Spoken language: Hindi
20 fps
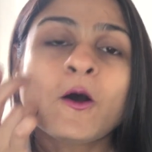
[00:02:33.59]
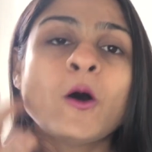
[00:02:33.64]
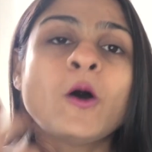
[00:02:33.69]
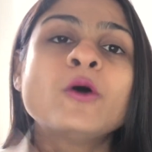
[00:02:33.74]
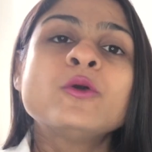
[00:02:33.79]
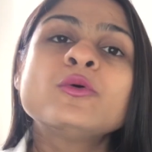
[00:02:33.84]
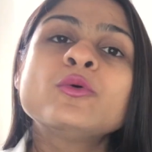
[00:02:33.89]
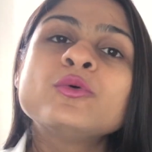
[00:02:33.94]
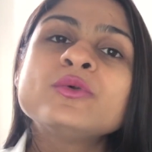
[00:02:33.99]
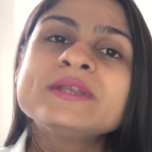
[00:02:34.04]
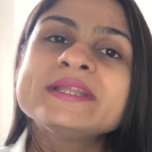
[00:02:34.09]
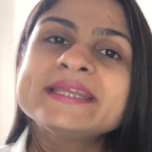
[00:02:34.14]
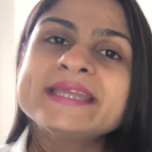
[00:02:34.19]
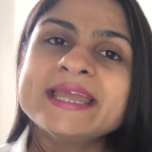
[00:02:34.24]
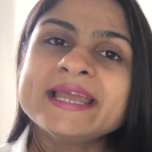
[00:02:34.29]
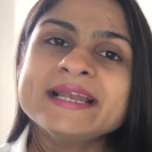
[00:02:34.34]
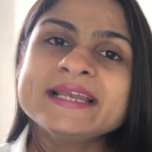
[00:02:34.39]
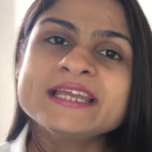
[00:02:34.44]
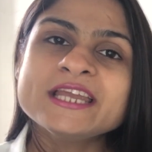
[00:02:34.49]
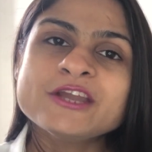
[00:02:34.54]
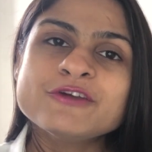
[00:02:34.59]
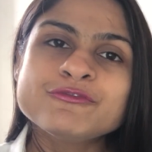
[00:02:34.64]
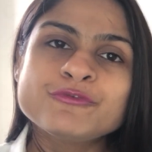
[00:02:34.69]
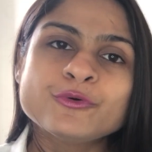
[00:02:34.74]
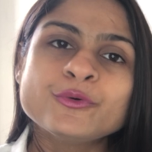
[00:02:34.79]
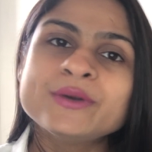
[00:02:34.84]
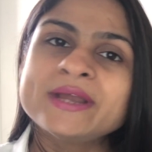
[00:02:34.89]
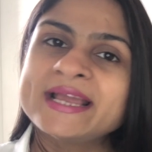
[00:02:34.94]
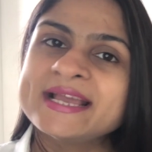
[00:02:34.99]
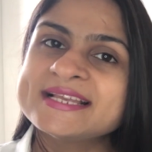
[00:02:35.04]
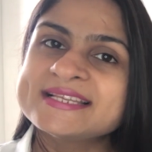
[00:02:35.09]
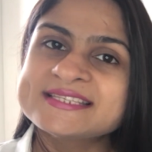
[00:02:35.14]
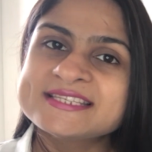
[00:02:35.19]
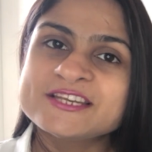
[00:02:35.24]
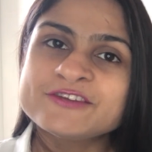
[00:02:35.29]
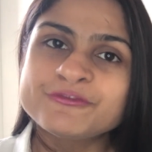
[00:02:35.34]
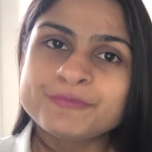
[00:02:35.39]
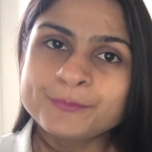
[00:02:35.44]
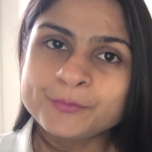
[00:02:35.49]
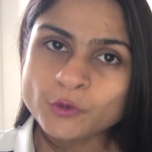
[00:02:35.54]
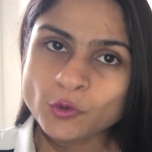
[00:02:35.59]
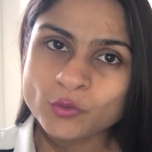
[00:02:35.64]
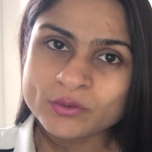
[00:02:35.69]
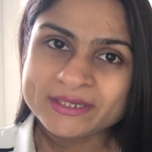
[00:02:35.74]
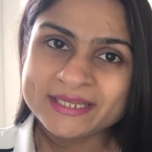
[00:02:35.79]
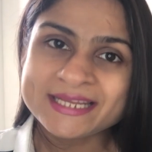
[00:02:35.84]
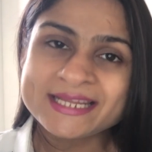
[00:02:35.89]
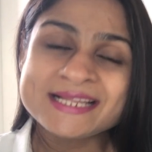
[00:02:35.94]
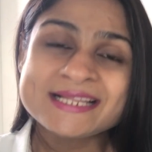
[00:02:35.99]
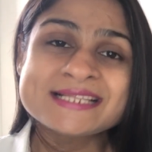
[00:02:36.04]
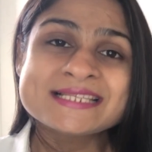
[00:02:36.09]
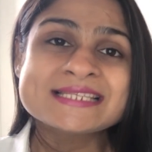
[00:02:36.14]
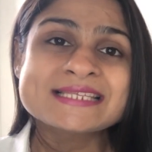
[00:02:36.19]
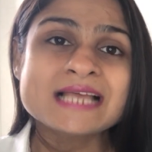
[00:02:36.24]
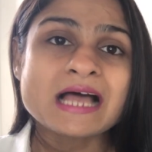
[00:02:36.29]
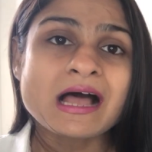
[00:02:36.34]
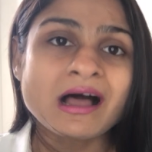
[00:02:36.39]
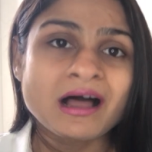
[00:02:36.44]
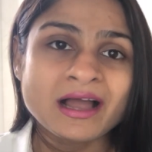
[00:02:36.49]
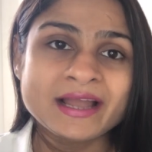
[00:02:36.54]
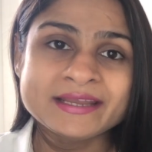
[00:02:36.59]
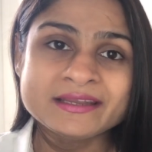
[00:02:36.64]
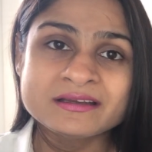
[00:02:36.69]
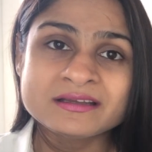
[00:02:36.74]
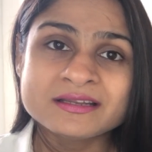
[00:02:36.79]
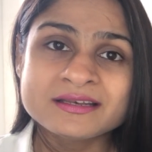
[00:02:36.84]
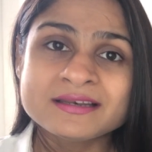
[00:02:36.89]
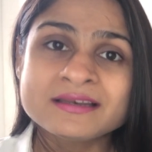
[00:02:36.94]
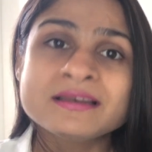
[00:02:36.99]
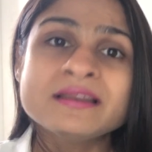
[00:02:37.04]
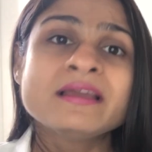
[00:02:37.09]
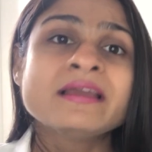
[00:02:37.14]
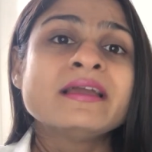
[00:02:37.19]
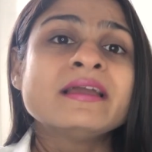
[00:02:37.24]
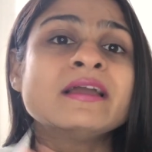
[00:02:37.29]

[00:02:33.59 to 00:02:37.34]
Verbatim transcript: और उनके लिए फूड है सिर्फ प्रोटीन्स आयन